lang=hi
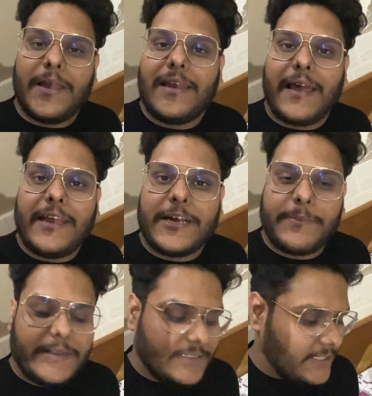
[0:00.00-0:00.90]
भाई लाइक
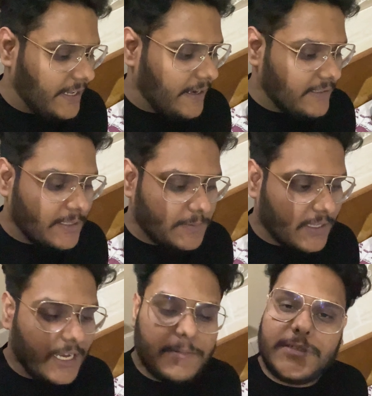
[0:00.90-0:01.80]
कमेंट शेयर एंड
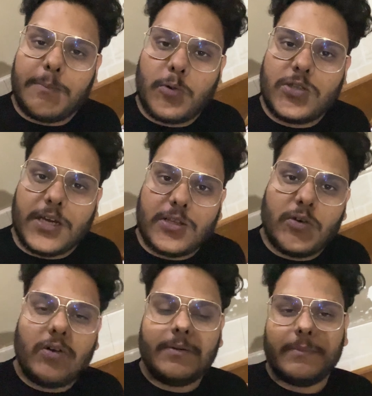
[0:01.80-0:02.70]
सब्सक्राइब सब कुछ कर
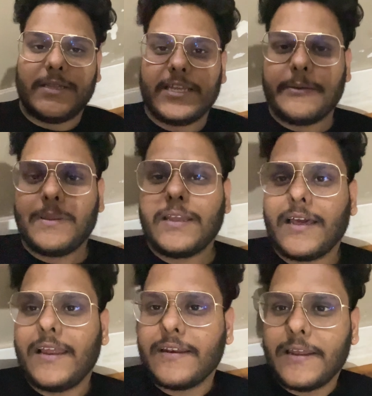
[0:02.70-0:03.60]
दो मिलते हैं भाई
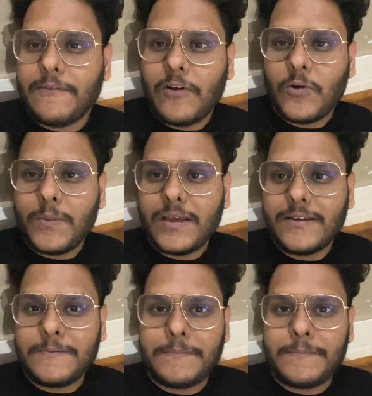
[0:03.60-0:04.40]
कल एक नए ब्लॉग में